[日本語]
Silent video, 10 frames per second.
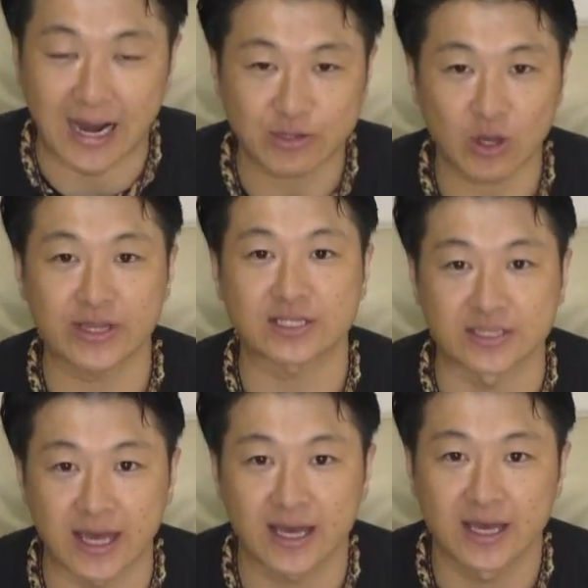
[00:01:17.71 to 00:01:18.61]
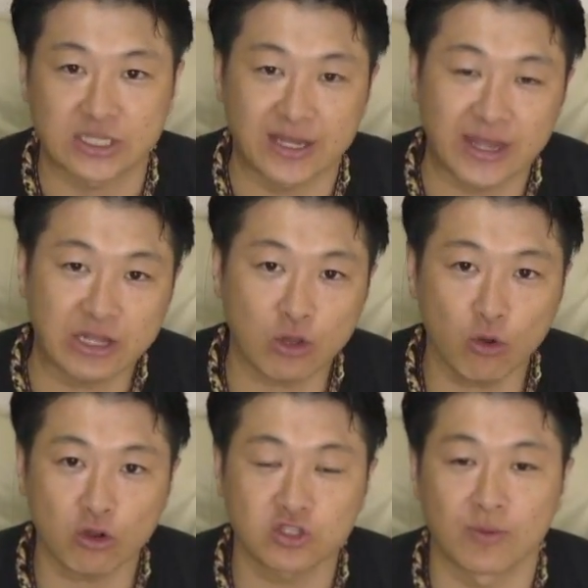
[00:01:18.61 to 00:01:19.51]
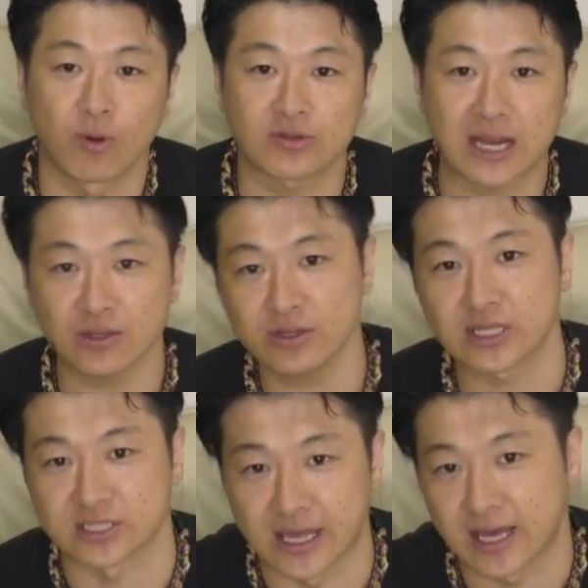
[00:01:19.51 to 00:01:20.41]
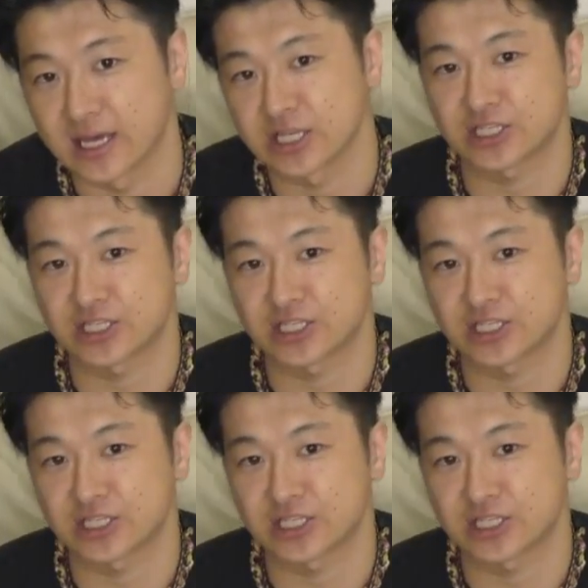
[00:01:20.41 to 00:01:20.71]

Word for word: あとはですね、チャンネル登録のボタンのですね、